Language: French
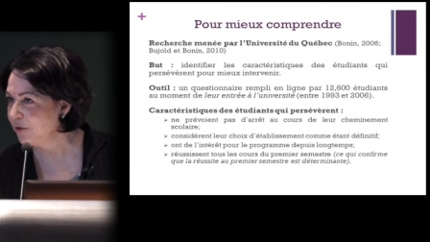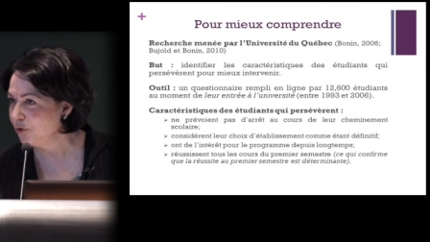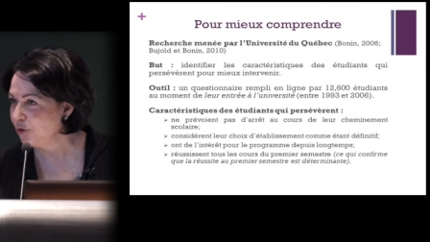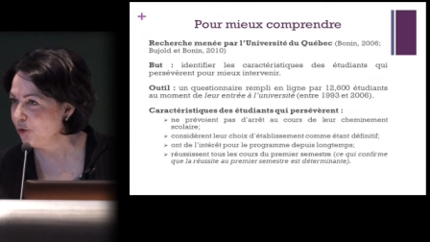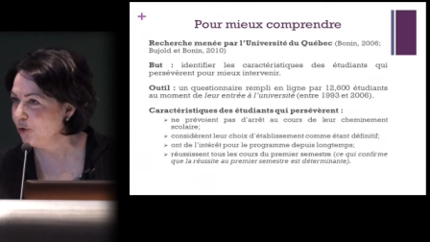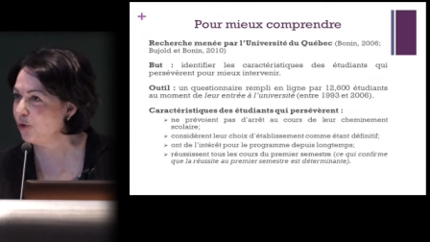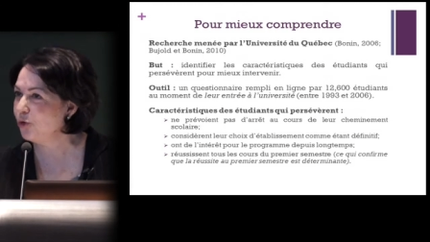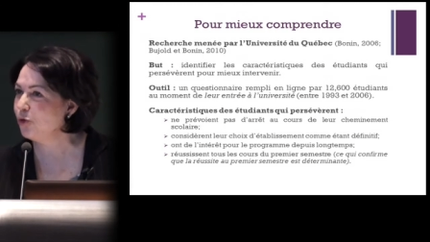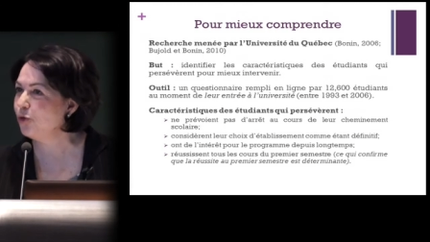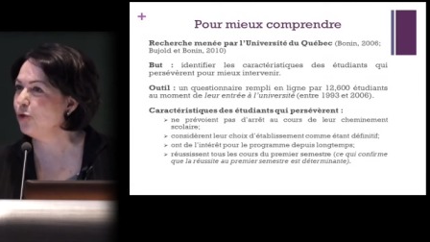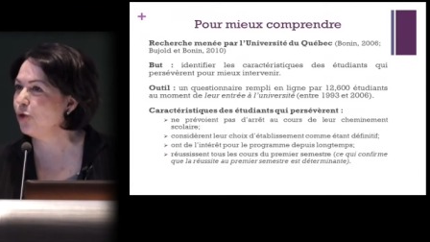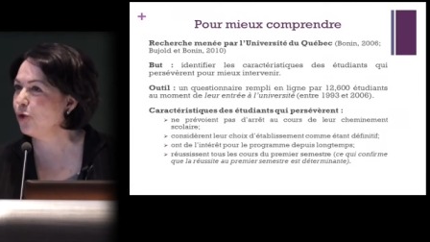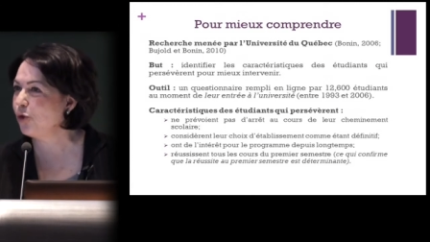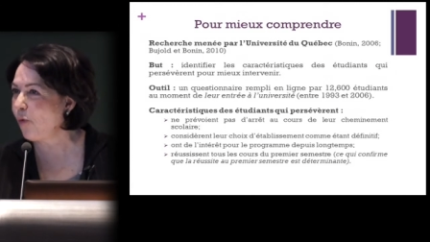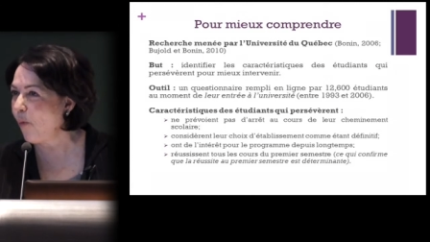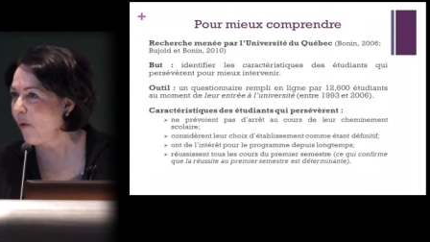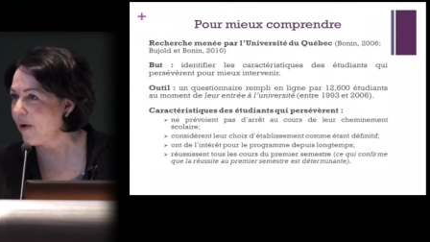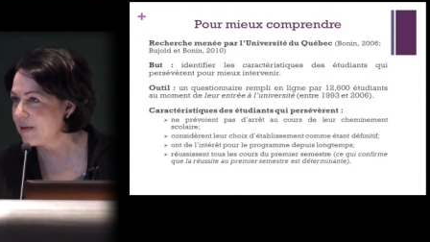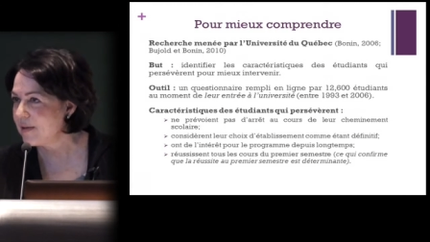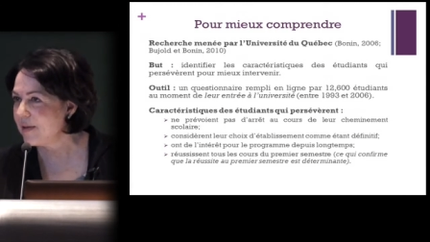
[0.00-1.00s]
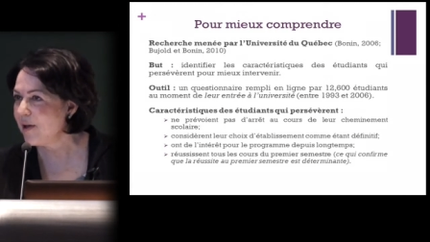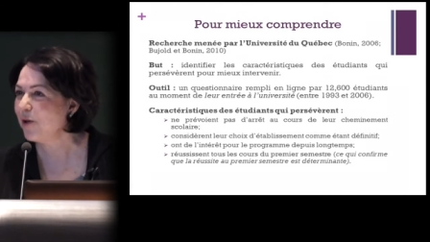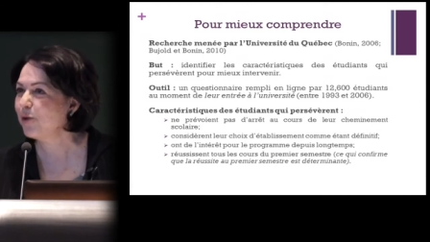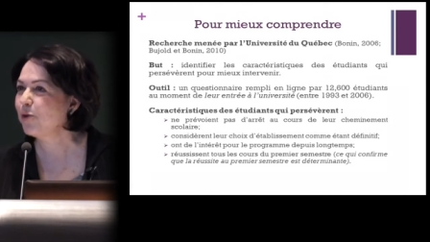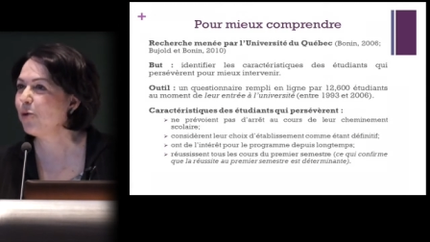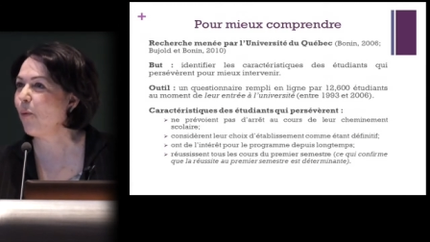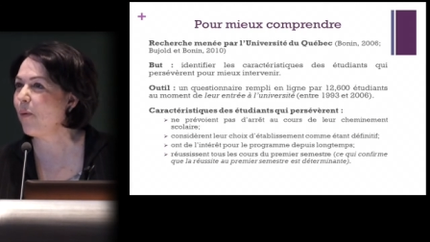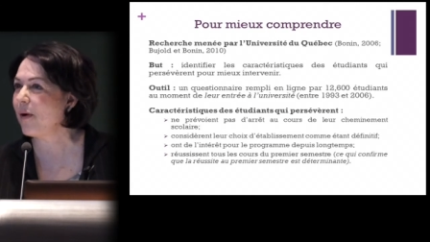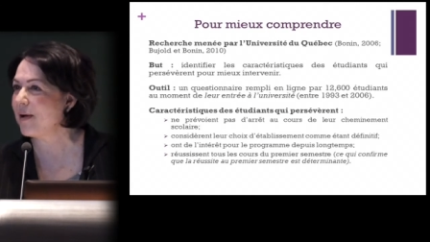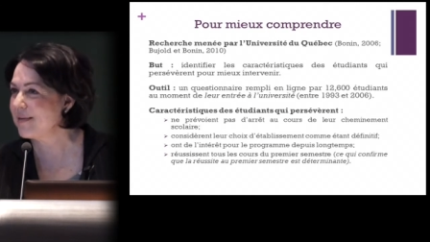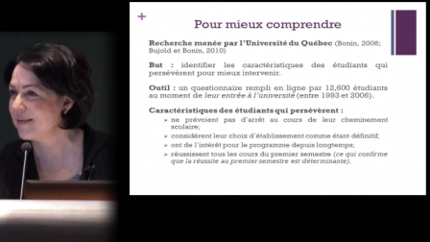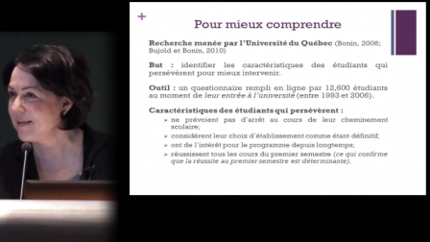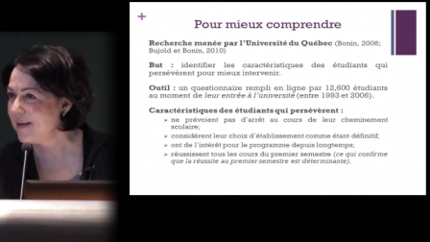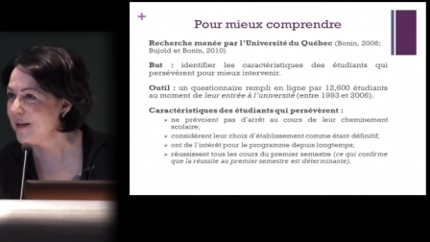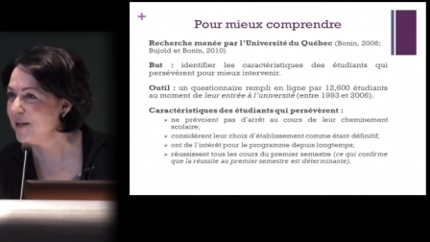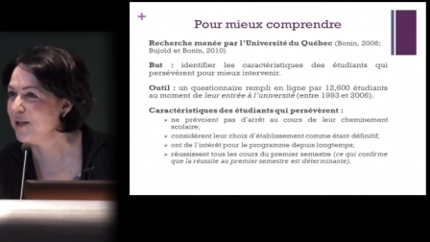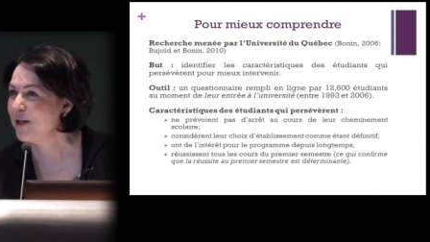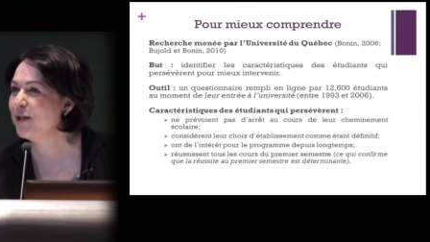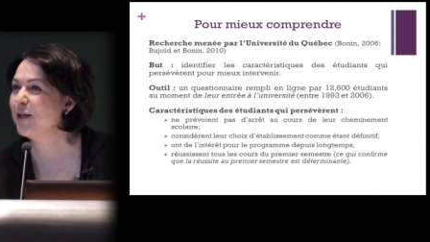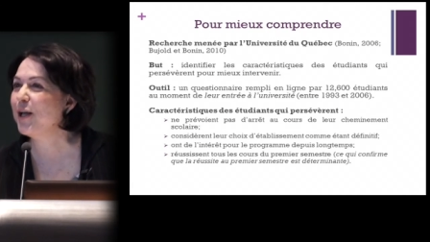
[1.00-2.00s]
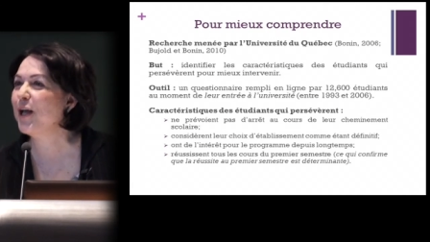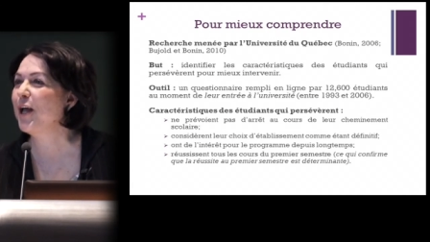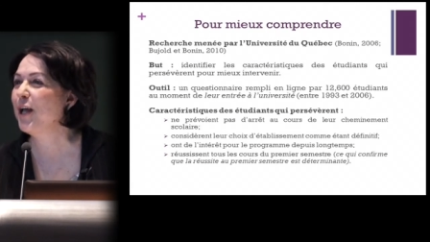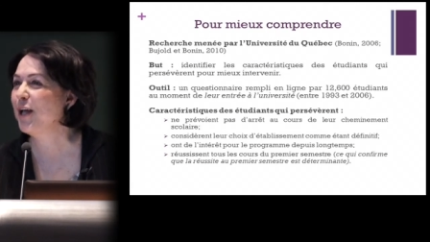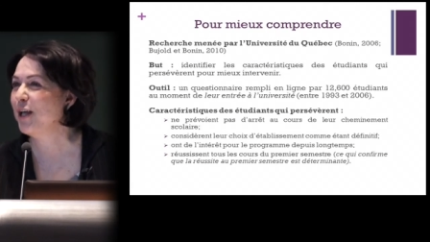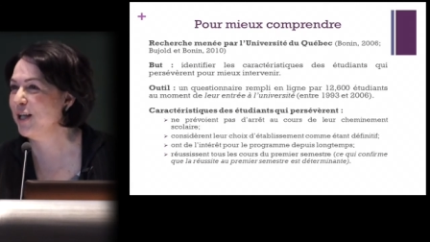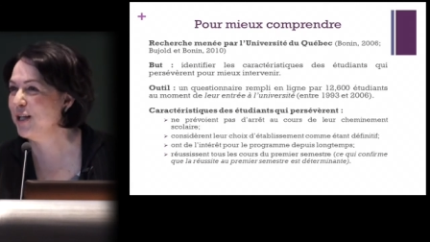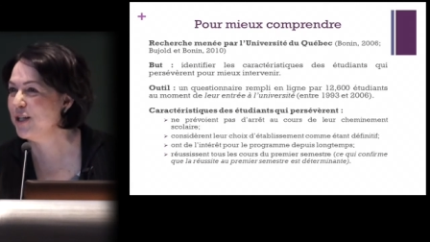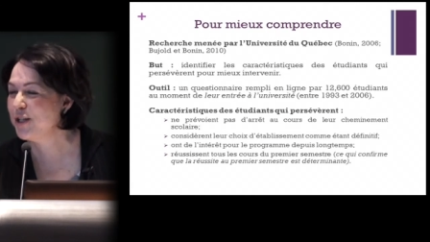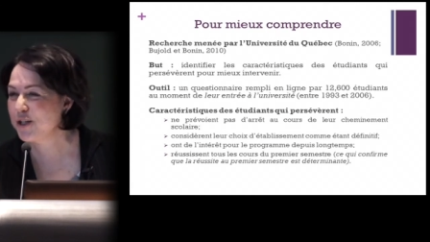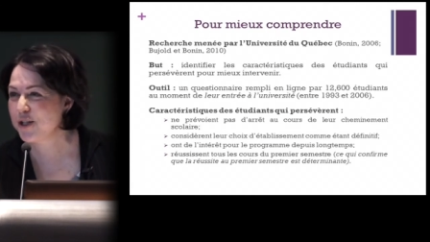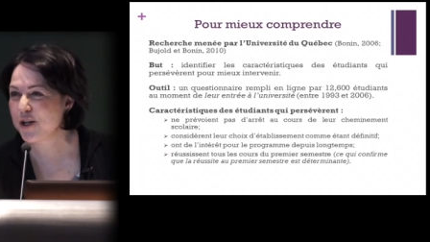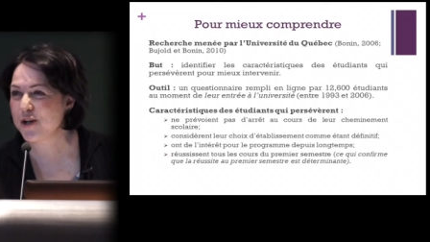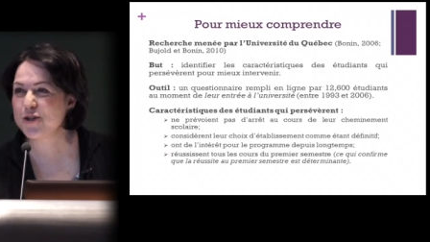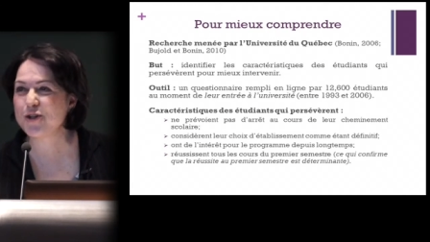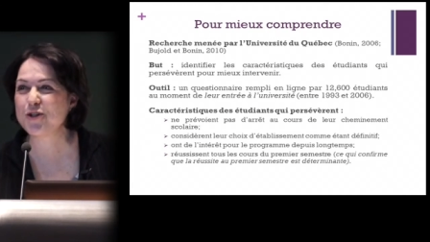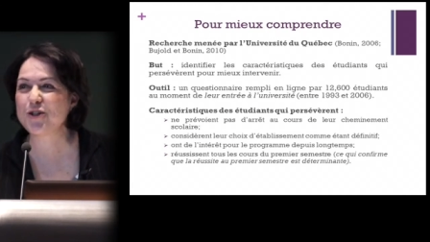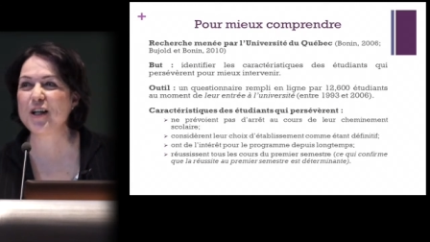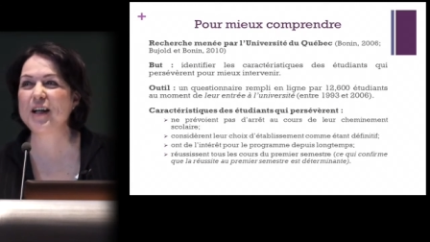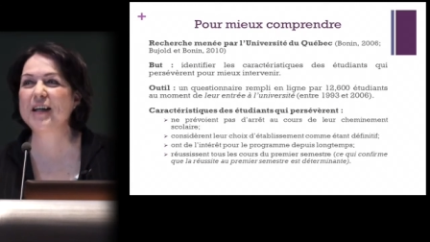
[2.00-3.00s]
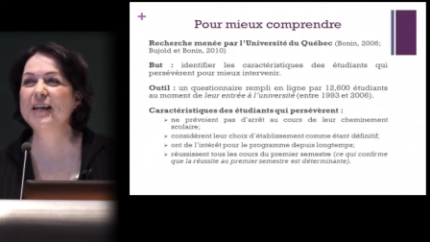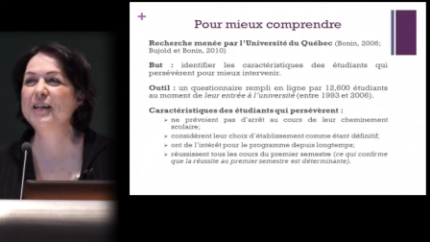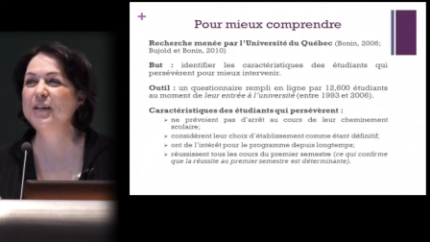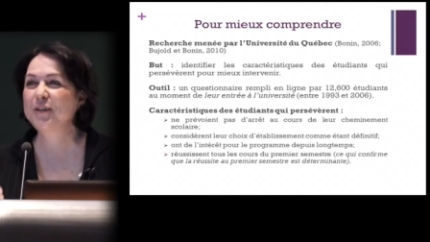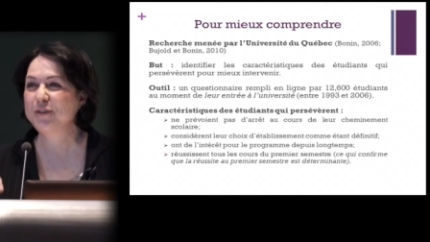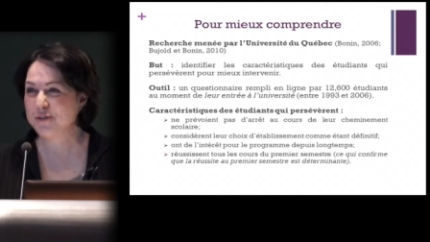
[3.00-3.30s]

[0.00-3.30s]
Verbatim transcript: De, de, trois ans en trois ans, ils changeaient.